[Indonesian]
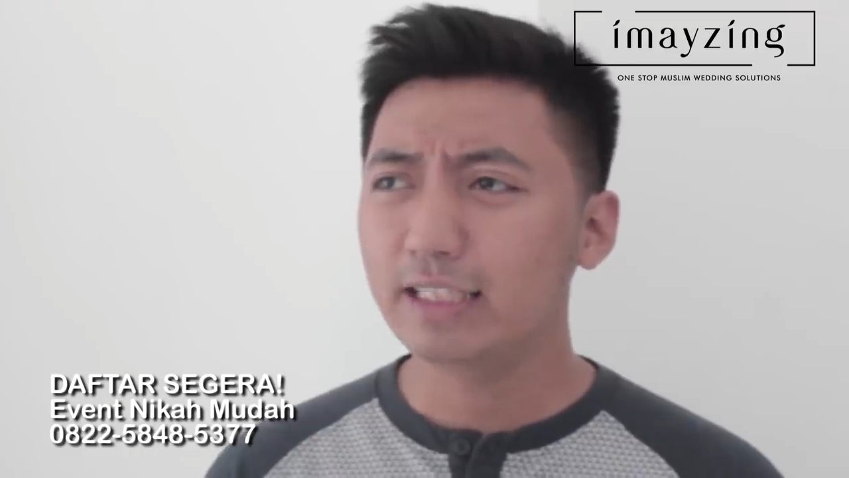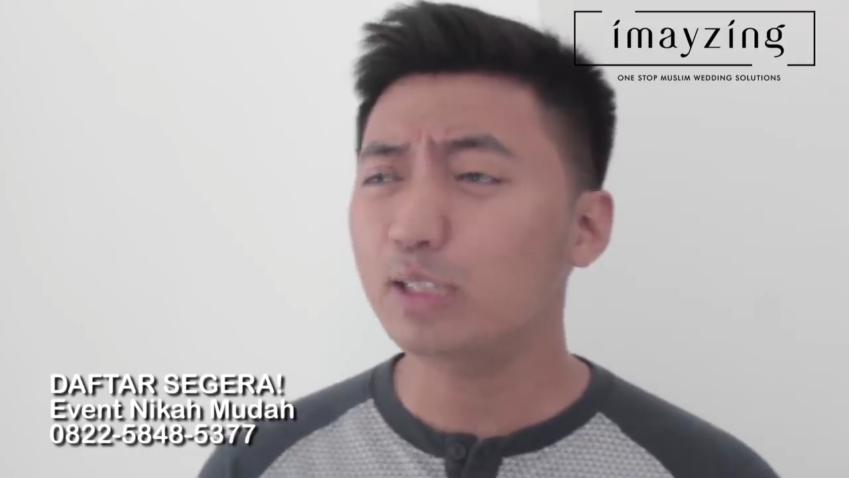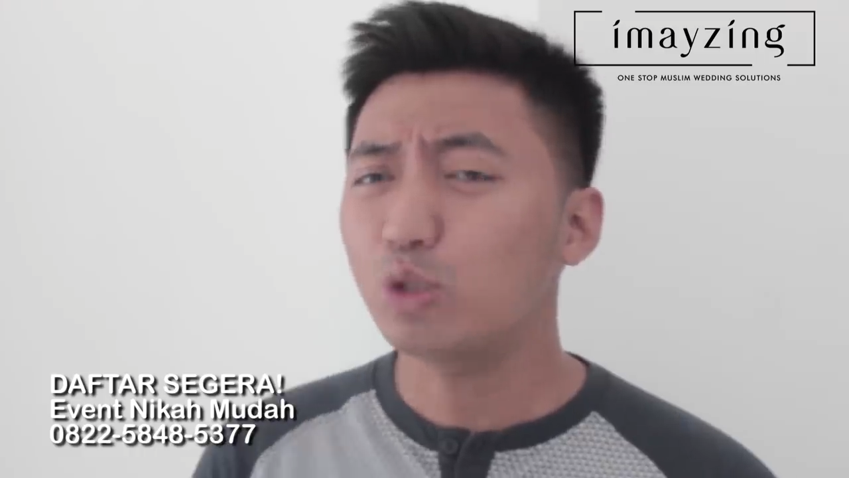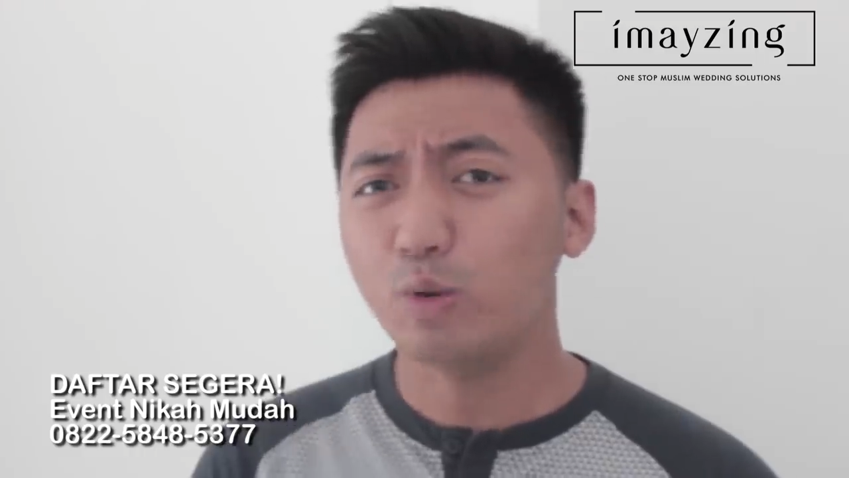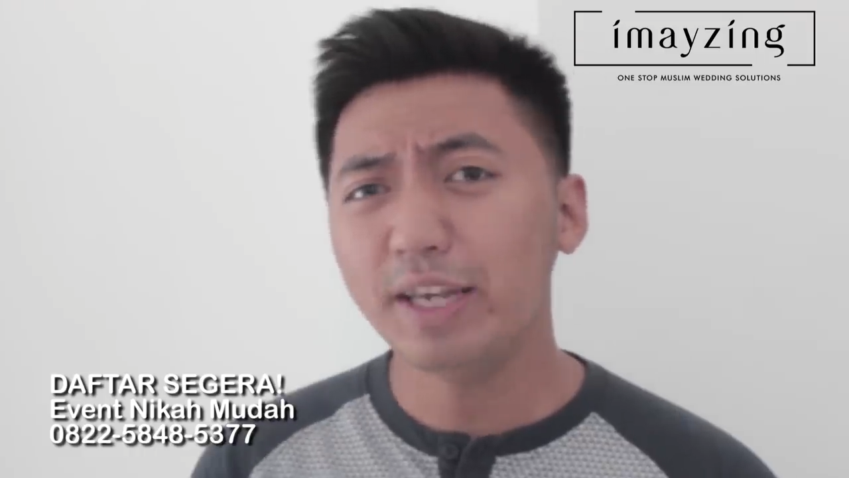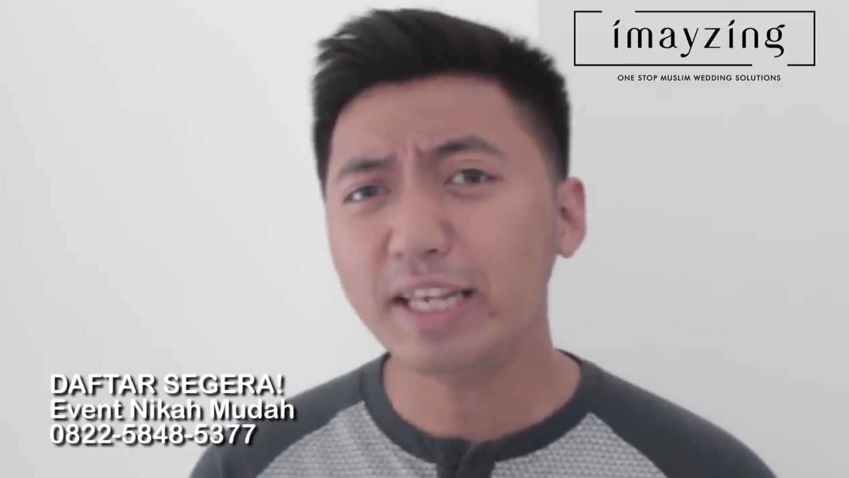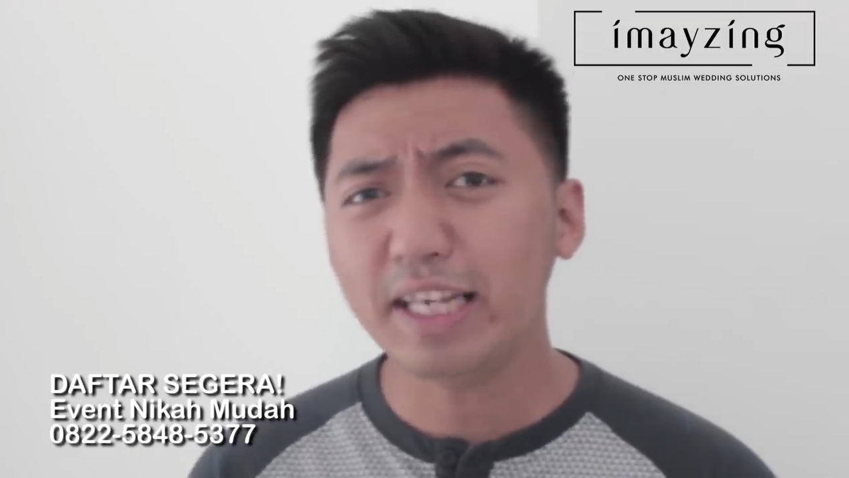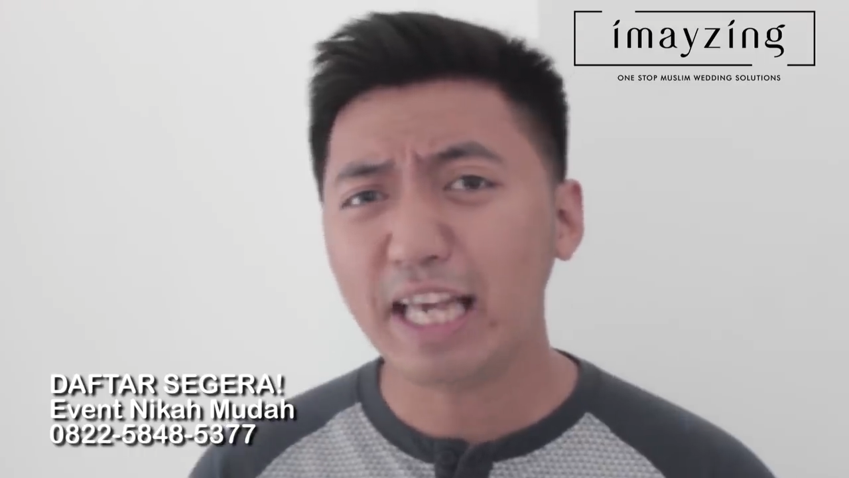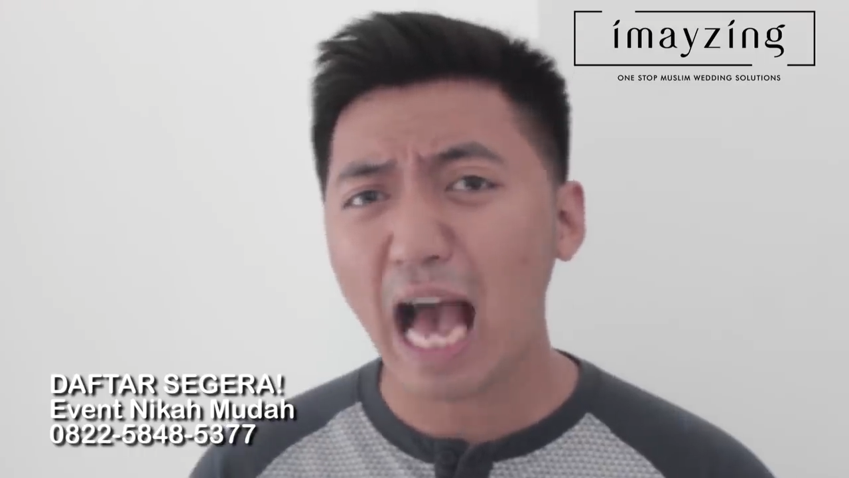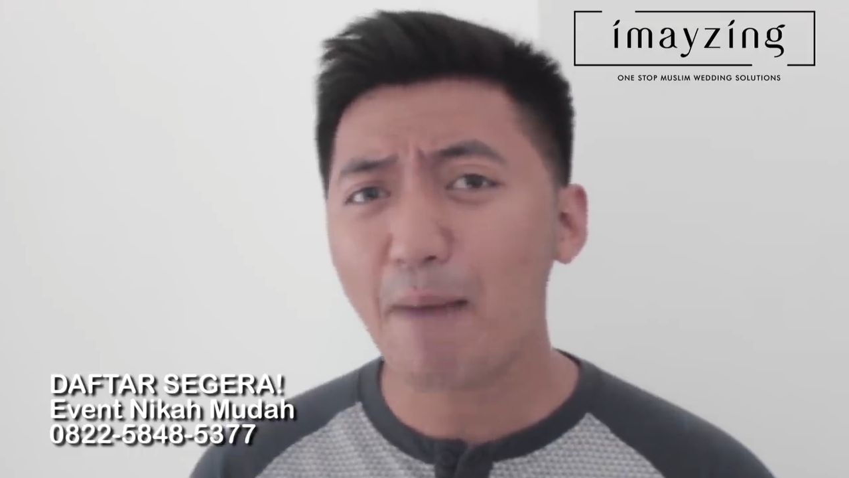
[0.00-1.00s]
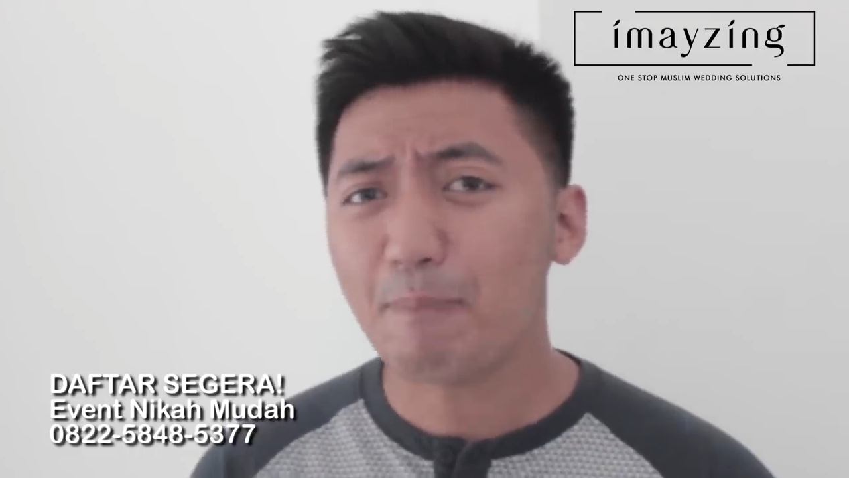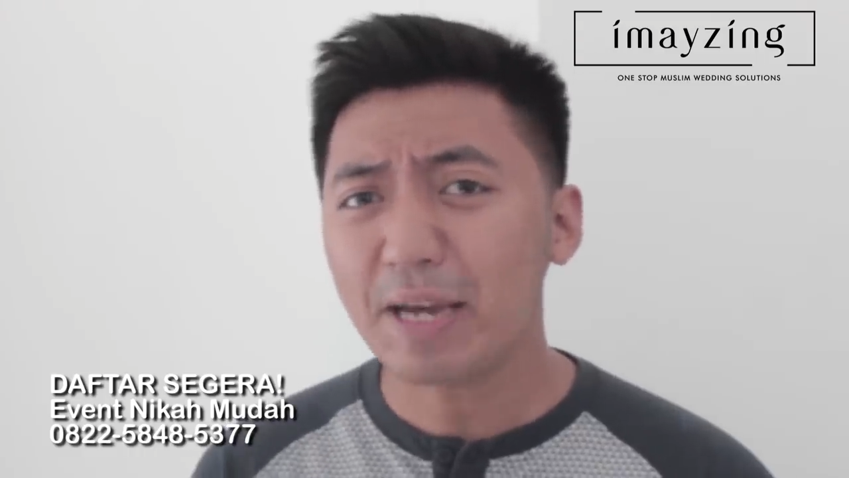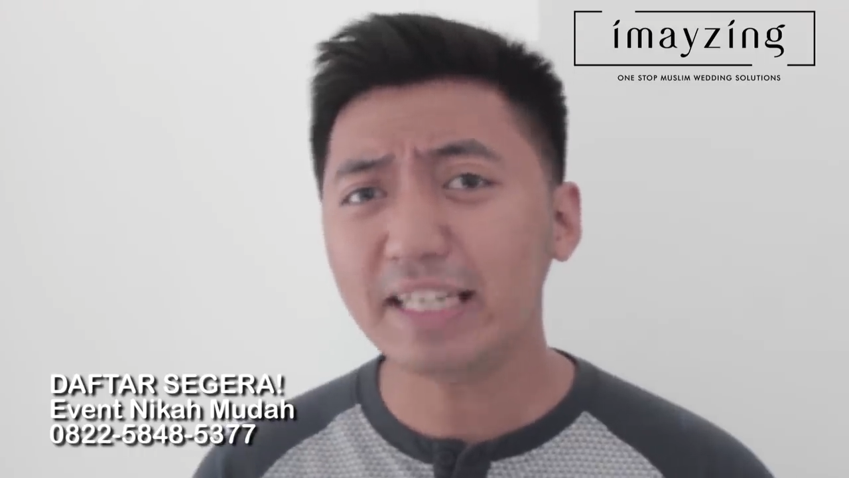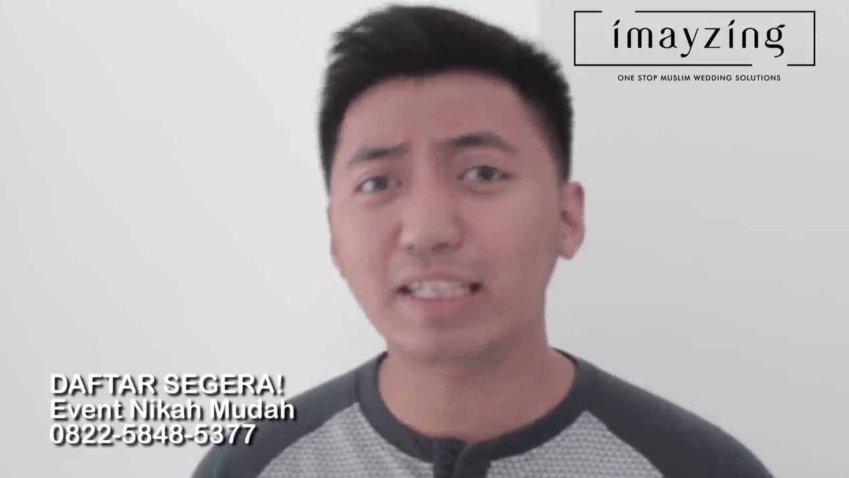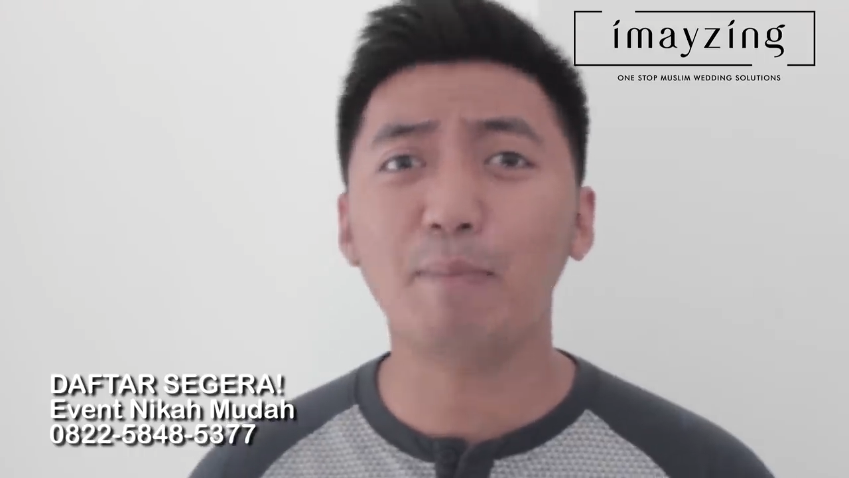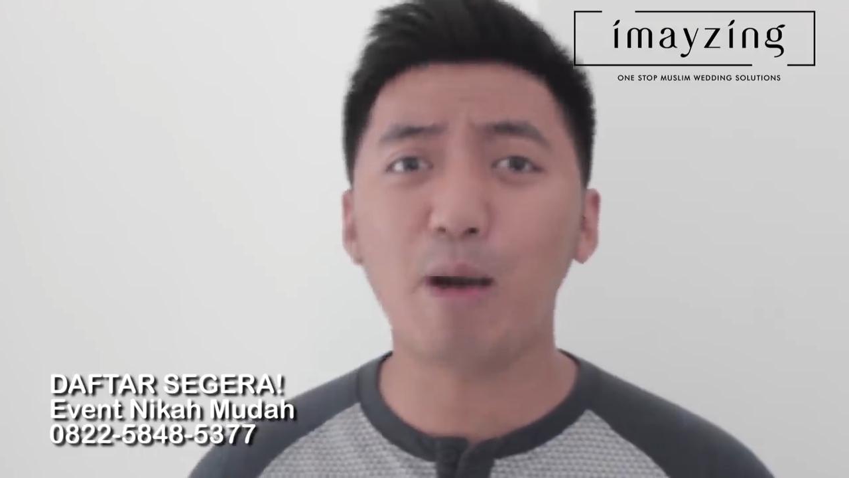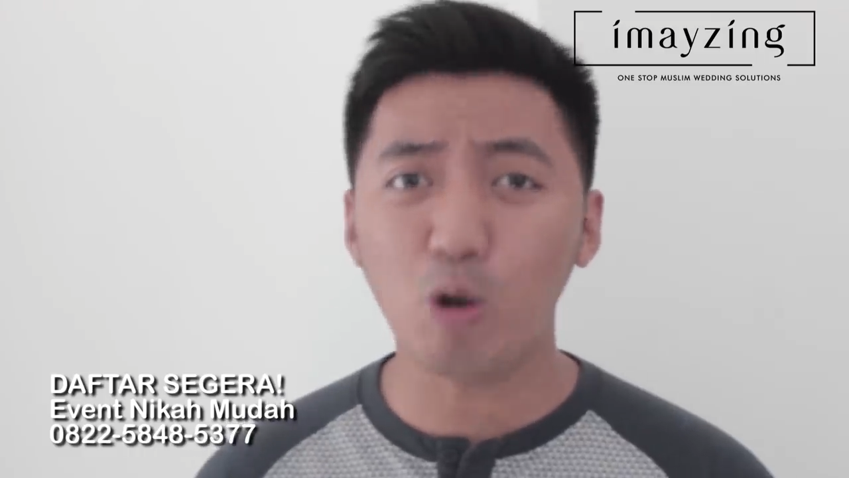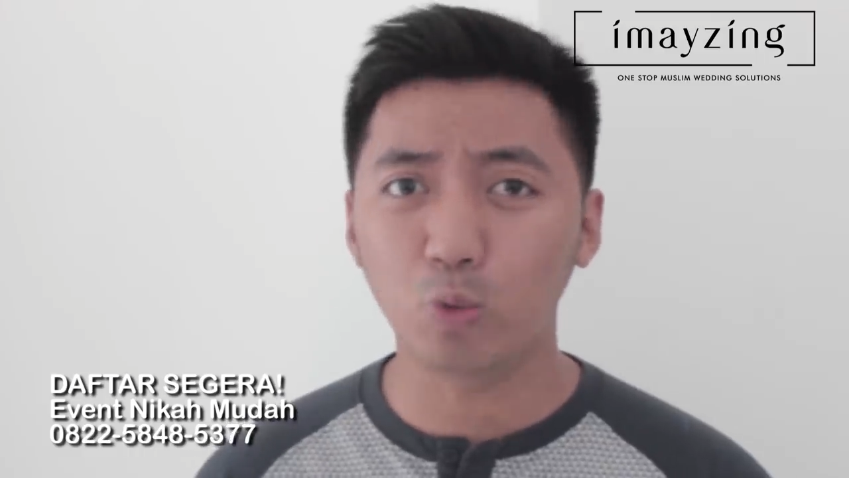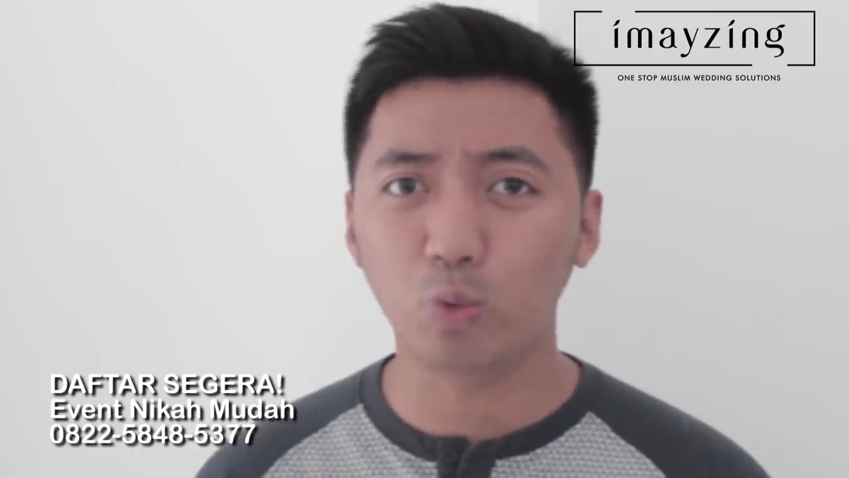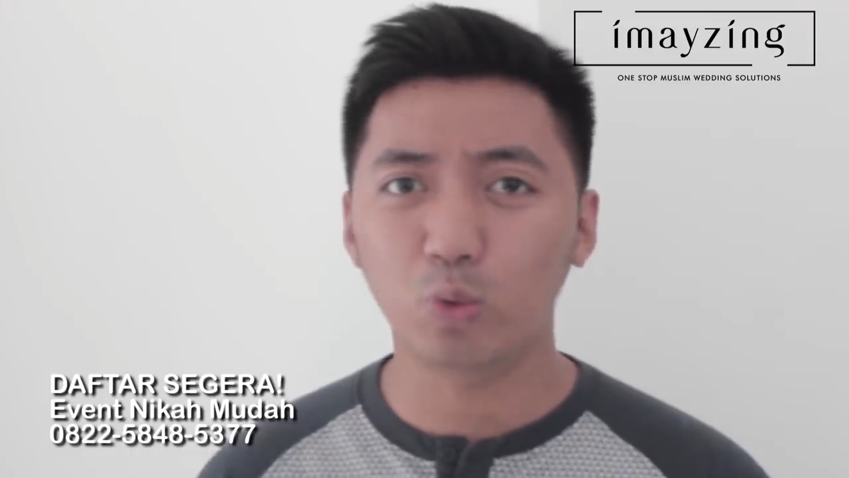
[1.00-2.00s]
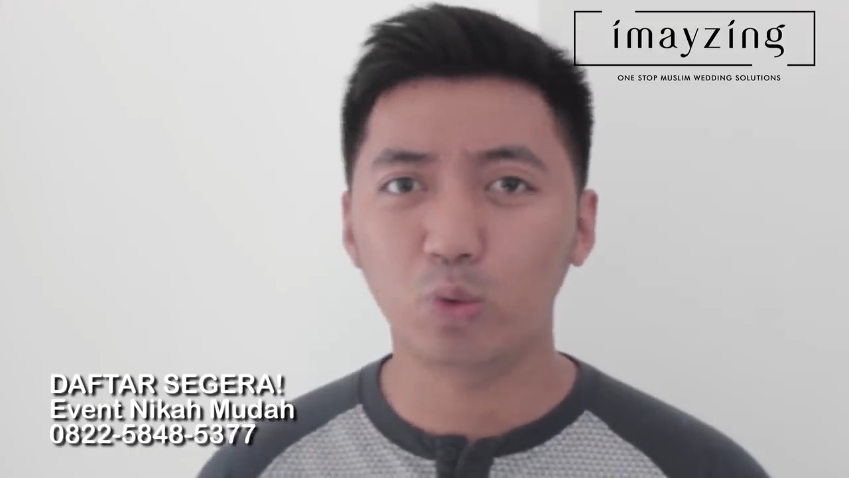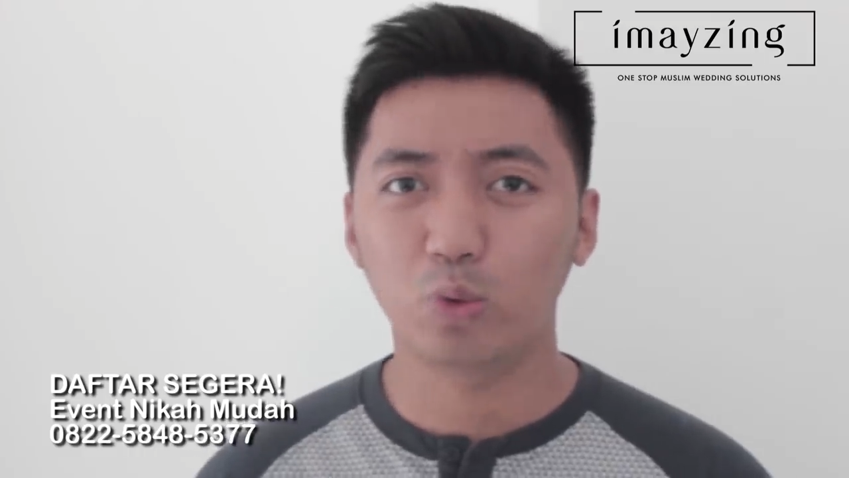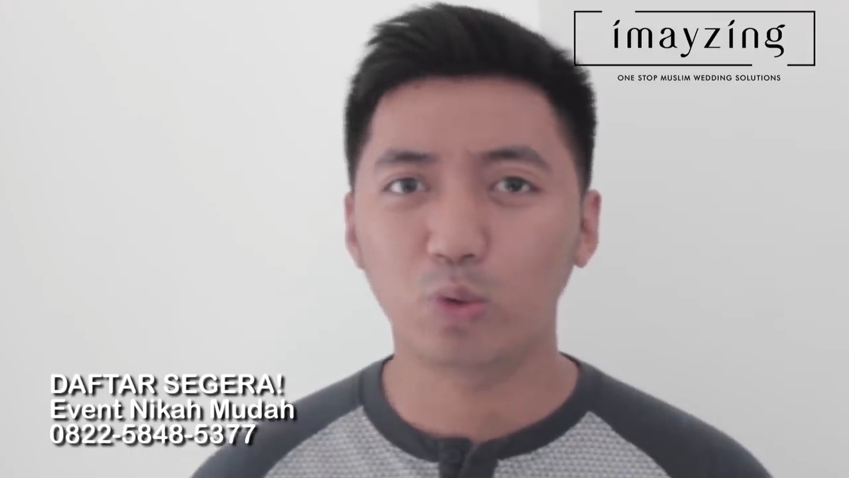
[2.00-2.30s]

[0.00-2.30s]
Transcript: sesuai apa yang kita mau?